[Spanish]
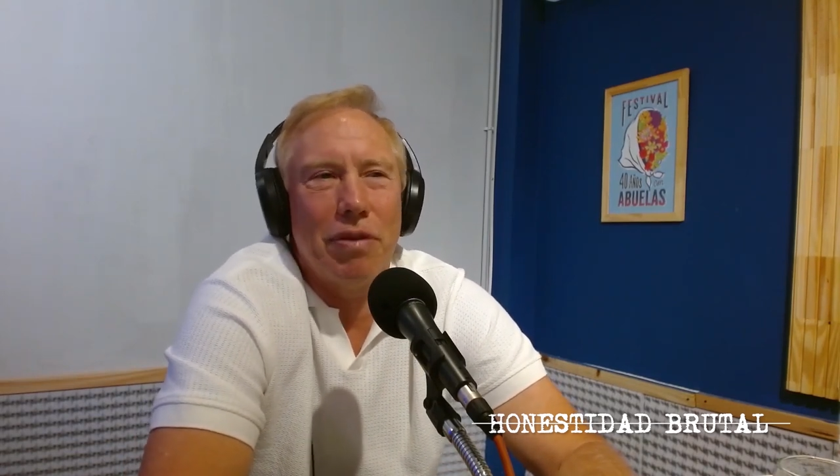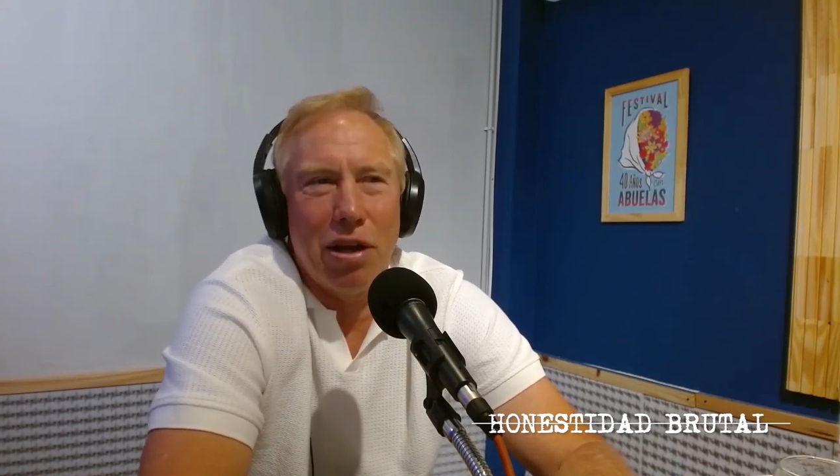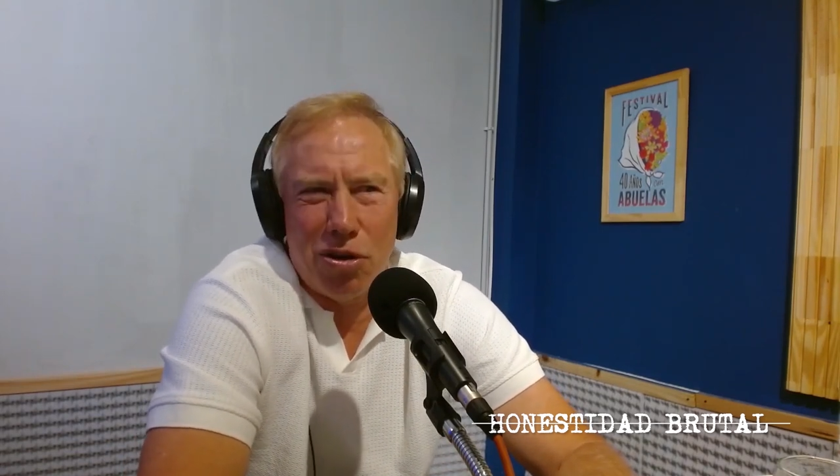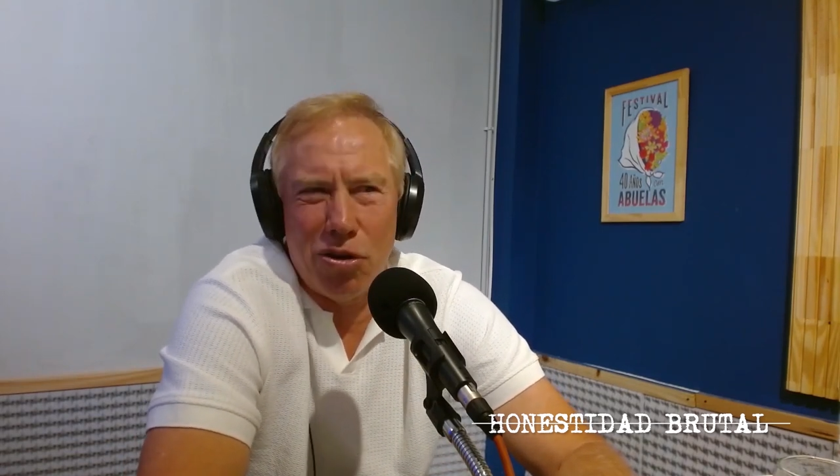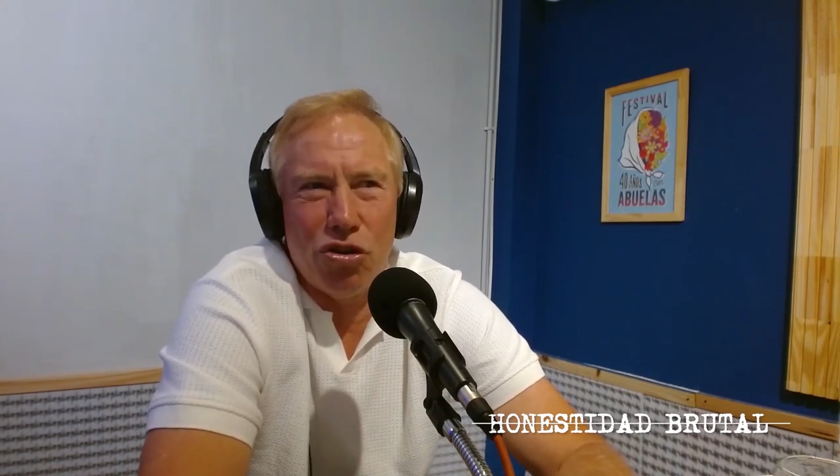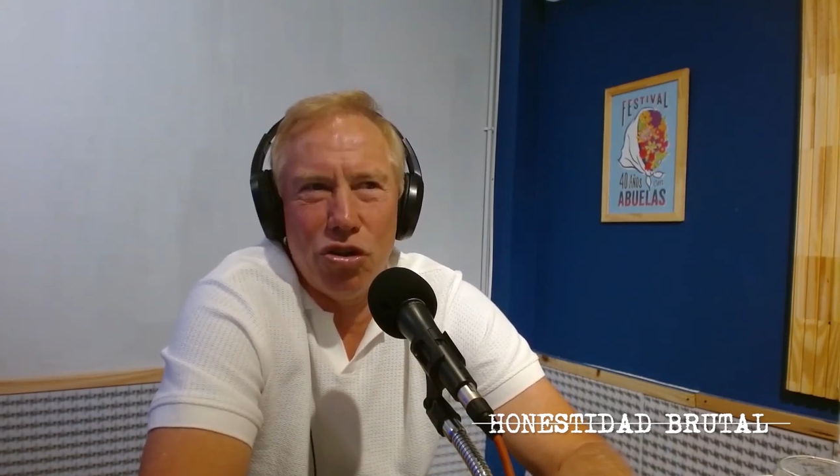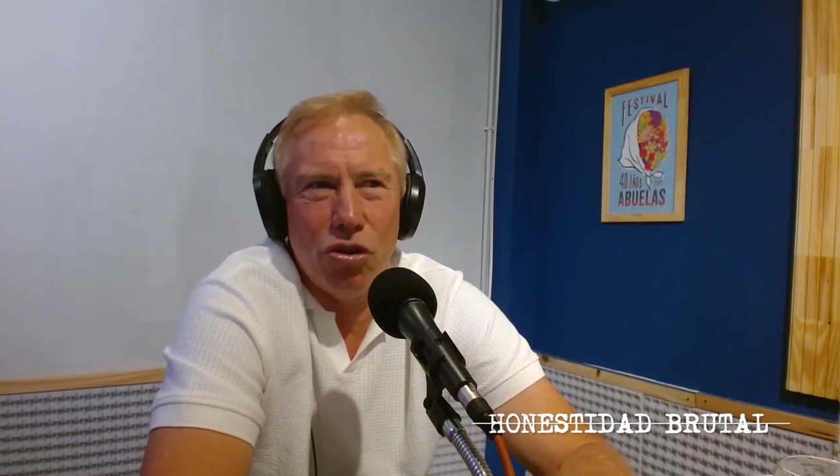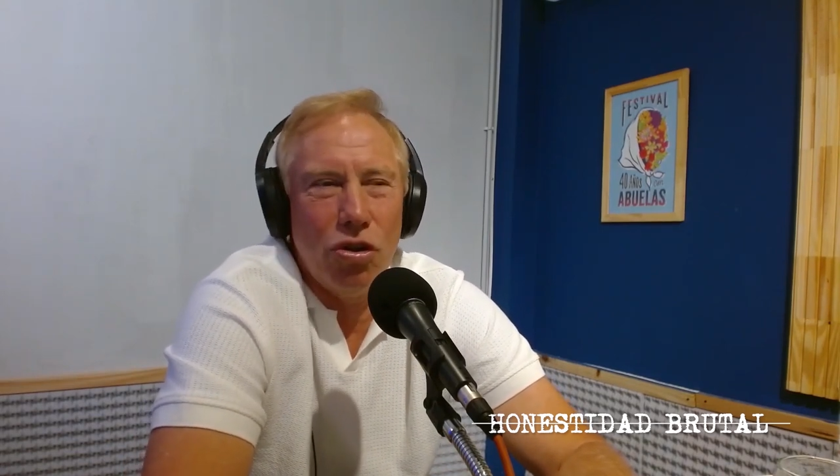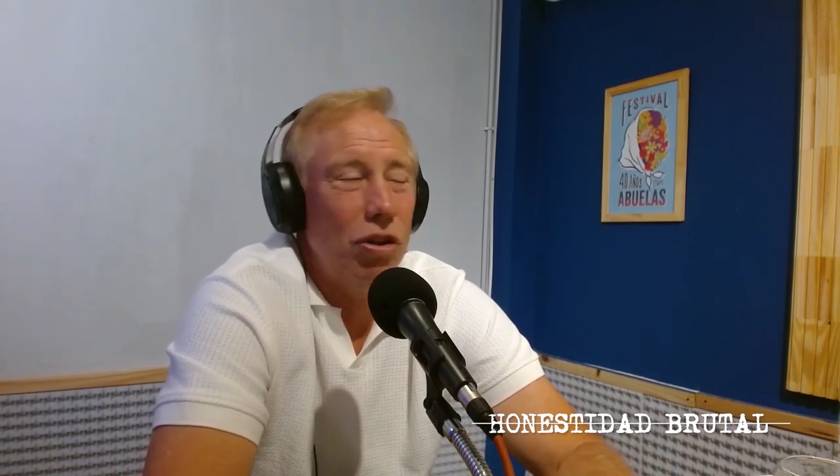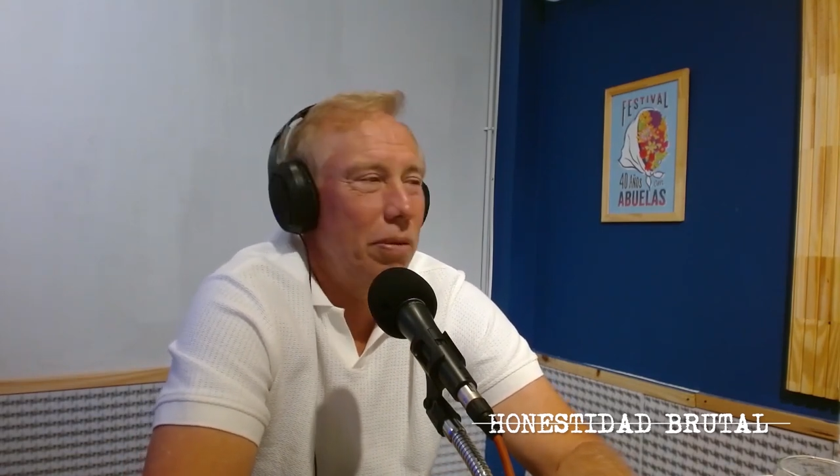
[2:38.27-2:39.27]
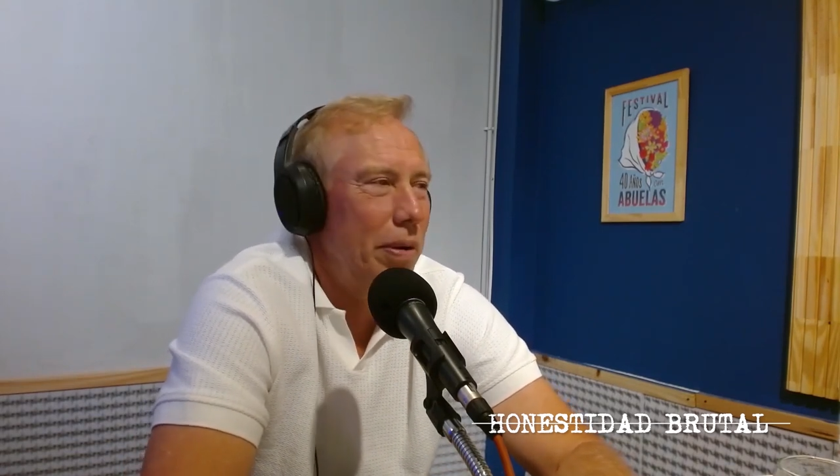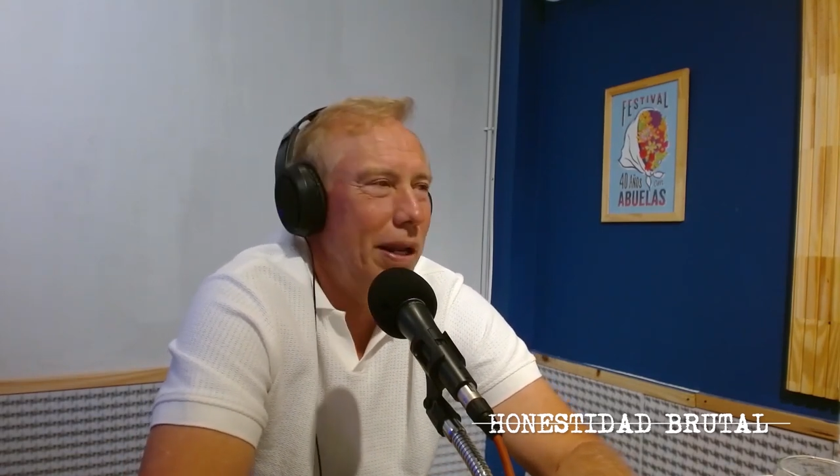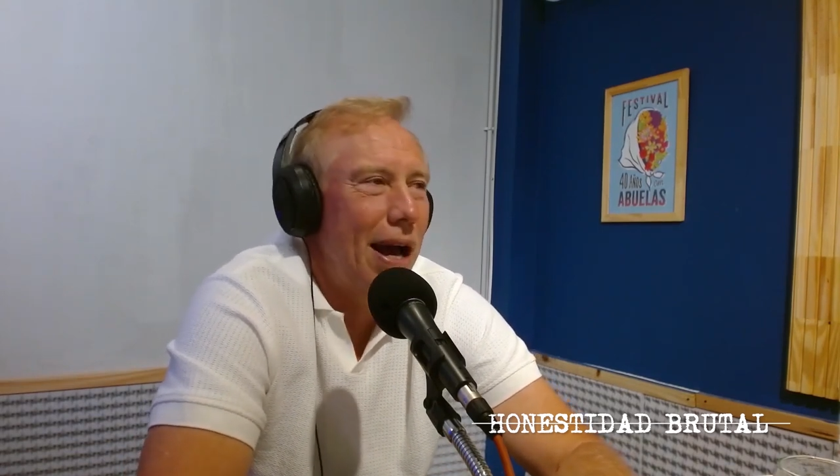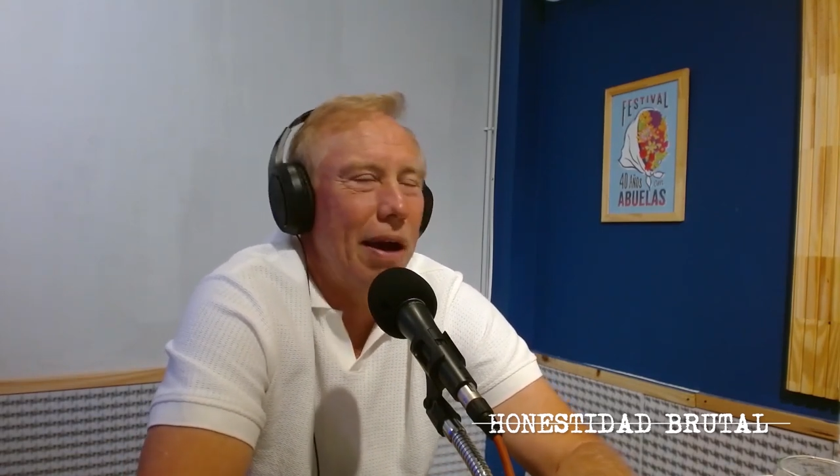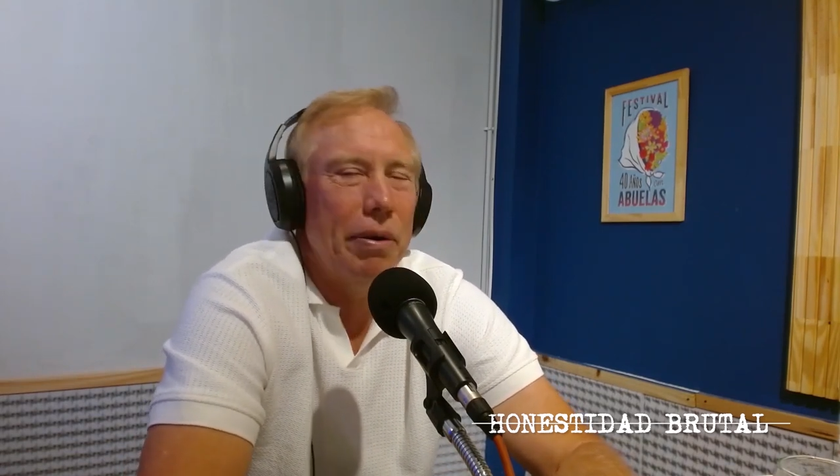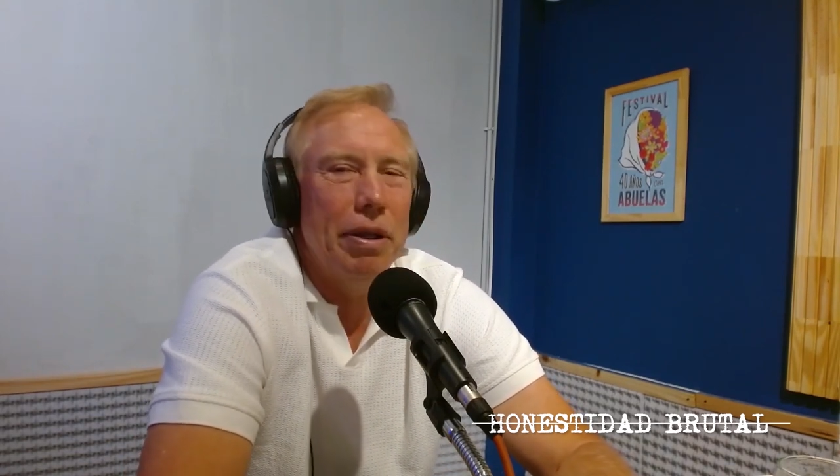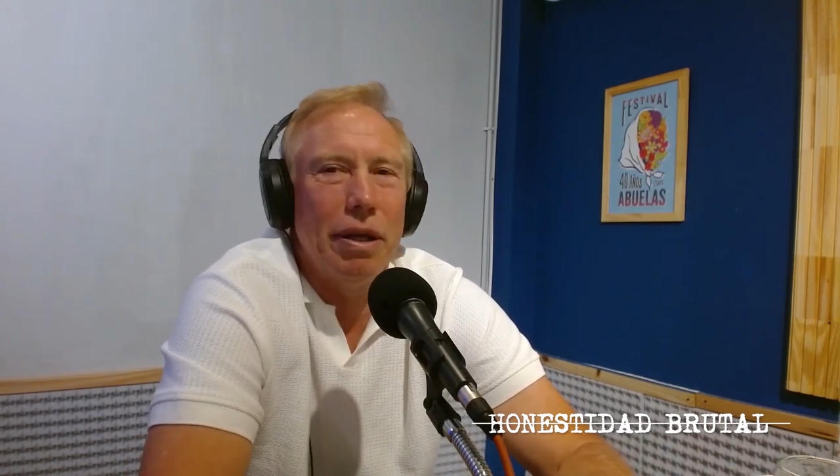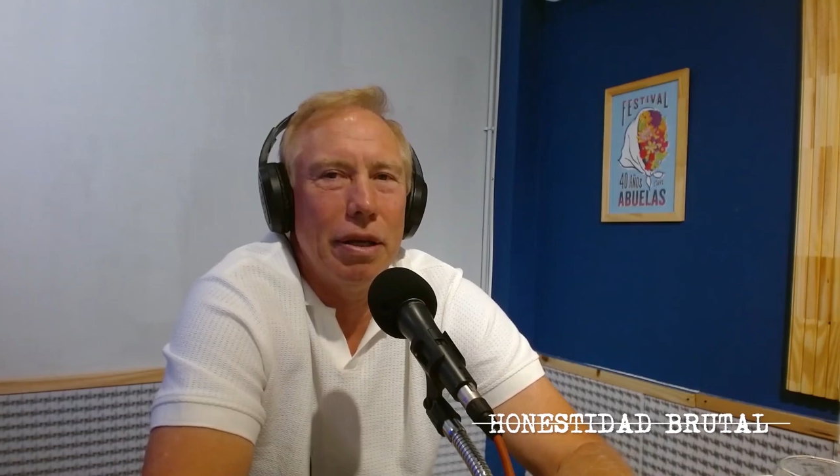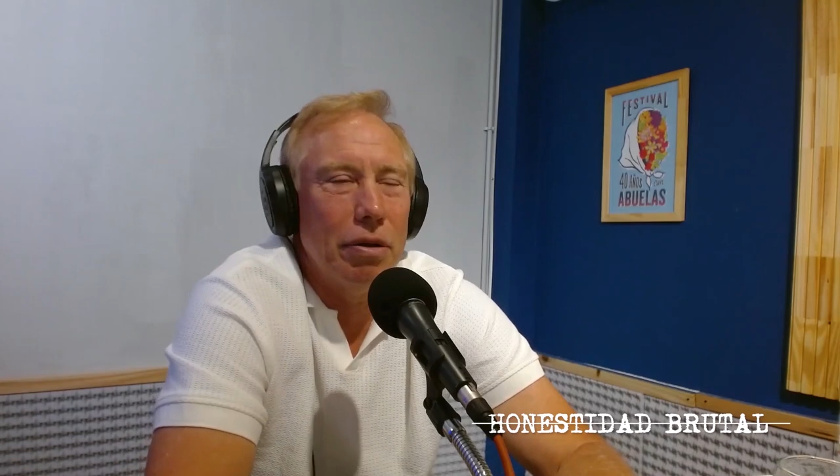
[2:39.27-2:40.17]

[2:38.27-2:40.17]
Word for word: conociéndolo te miraba, viste,